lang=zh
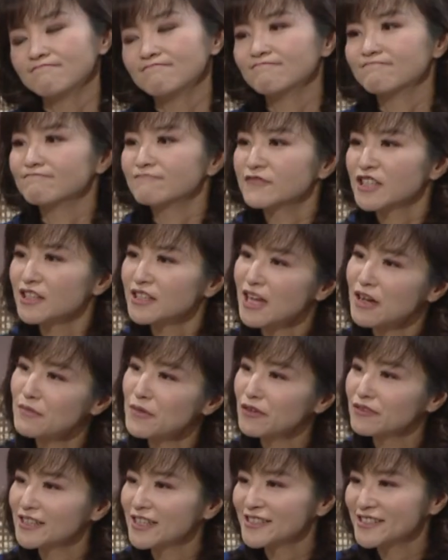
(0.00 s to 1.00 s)
那他们
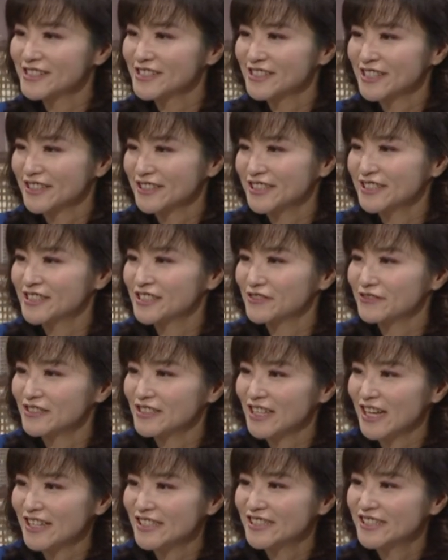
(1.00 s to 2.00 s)
有认知能力，怎么
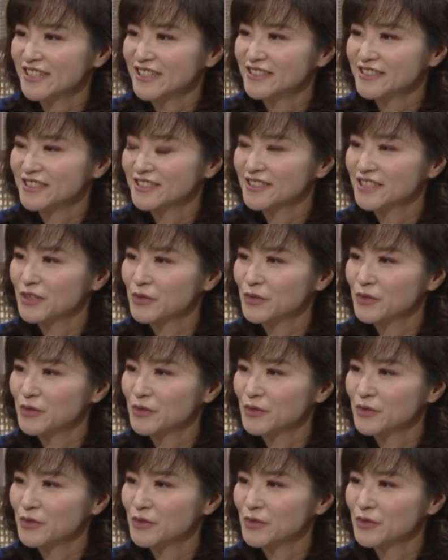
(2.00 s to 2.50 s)
来签？对，